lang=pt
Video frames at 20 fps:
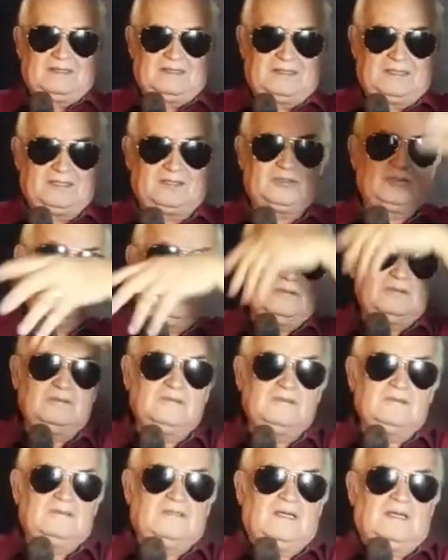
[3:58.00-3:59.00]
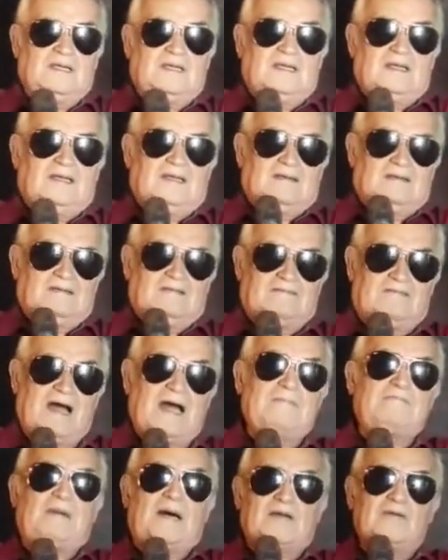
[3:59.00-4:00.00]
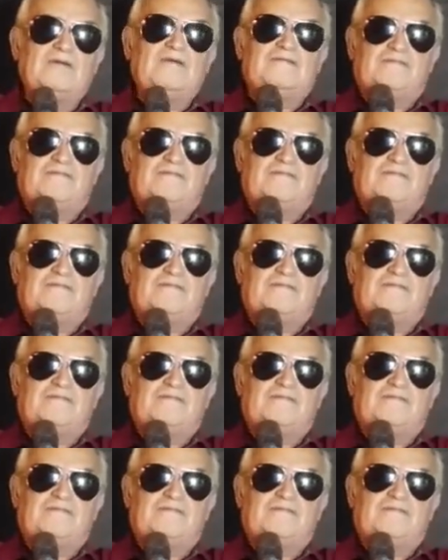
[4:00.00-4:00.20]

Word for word: que tudo vá para o